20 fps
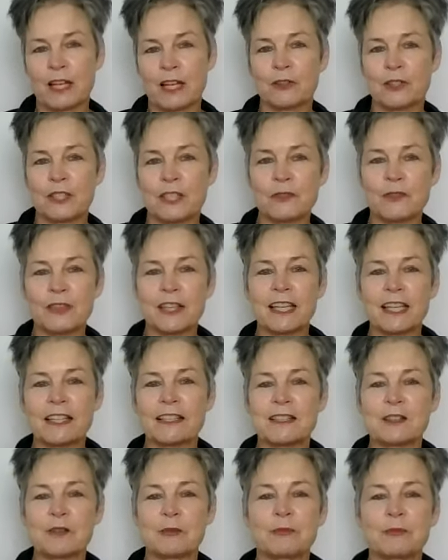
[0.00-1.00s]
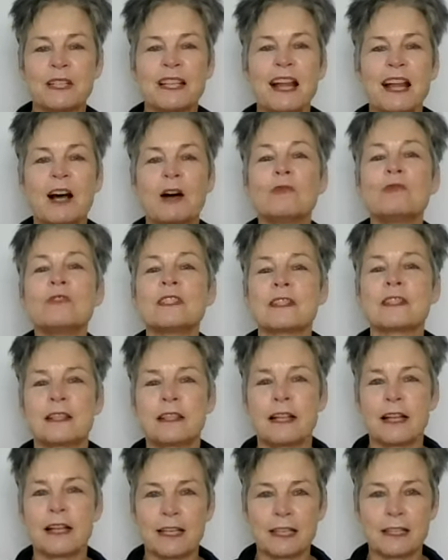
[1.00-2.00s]
Und deswegen geht es um den
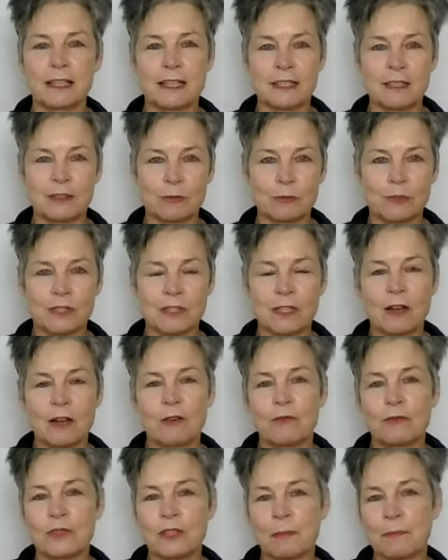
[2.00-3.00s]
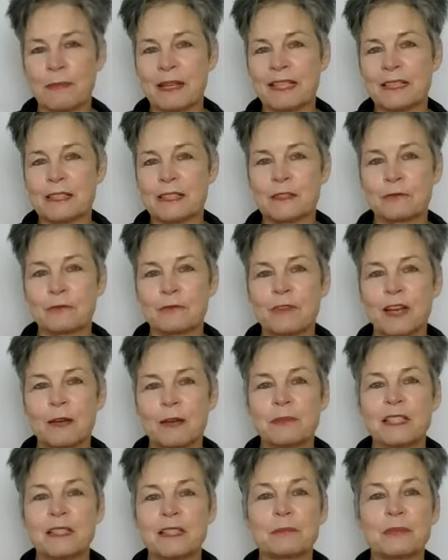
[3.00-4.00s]
Ausgleich in uns auch von dem männlichen und
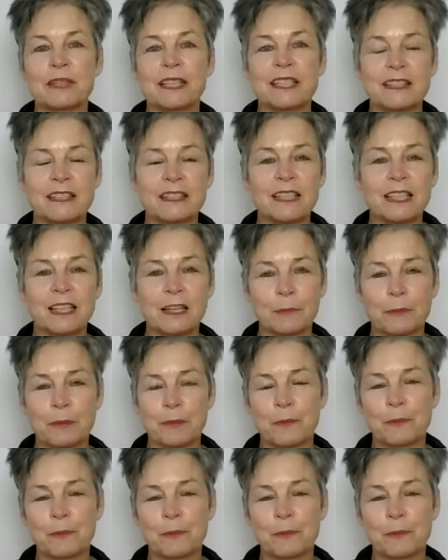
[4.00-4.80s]
weiblichen Prinzip.